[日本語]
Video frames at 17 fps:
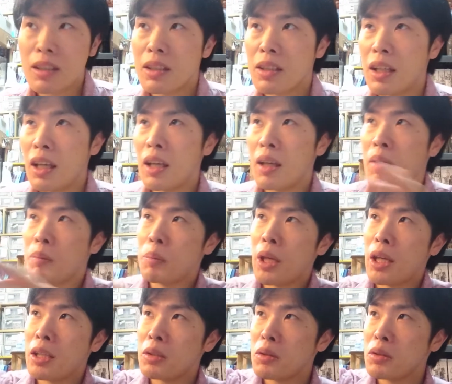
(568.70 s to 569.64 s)
で
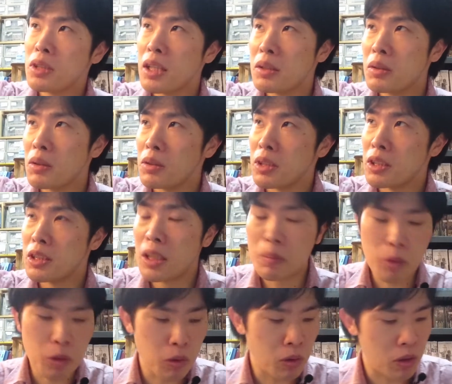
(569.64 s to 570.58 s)
ペイントセットにし
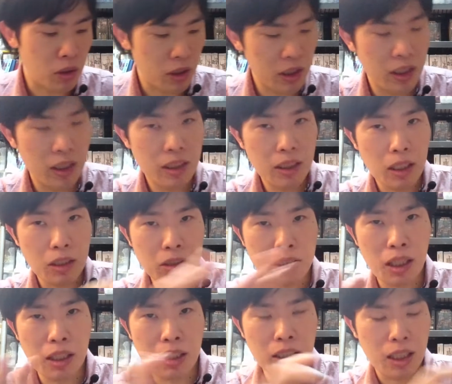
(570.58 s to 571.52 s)
てもこうたく
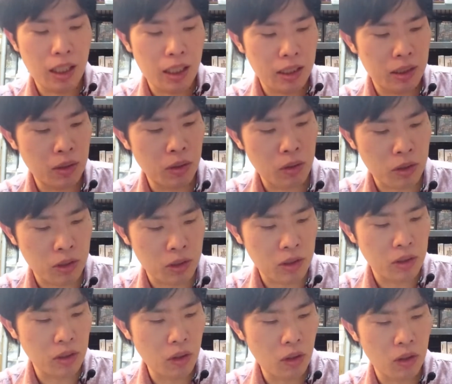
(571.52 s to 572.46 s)
さんの色
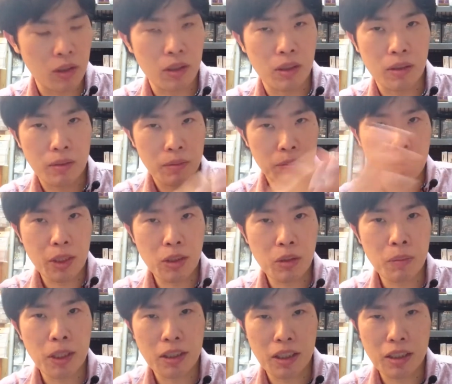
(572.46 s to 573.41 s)
のま
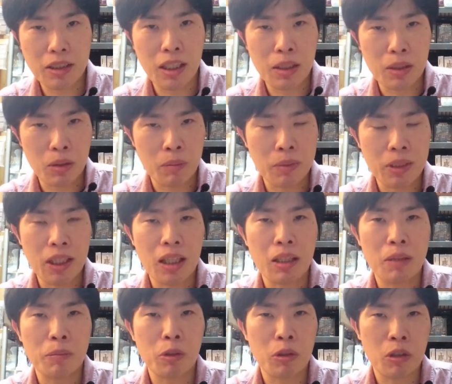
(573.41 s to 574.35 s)
とまったセットみた
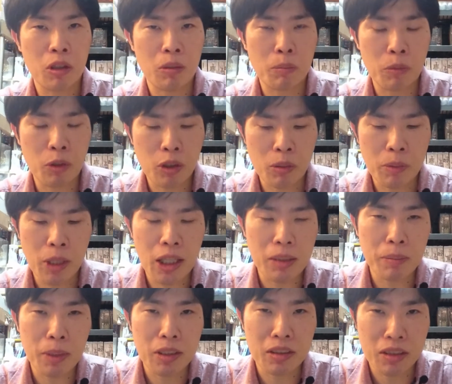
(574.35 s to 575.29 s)
いなものものもあ
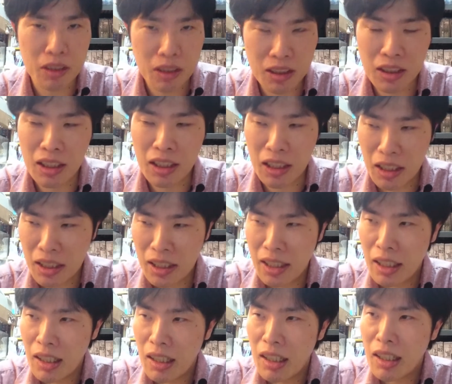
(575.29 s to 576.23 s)
りますし
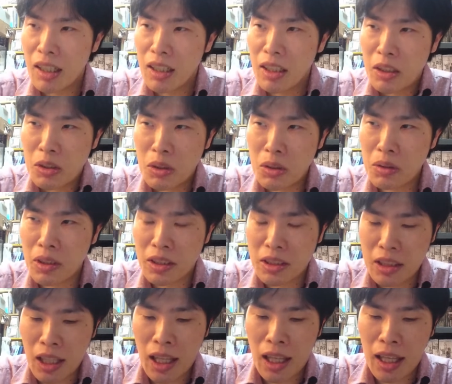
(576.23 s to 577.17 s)
ちょっとで
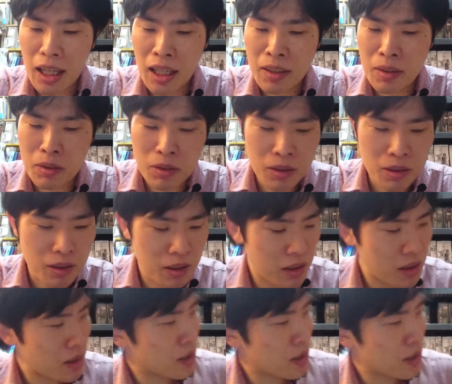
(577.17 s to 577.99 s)
すねあの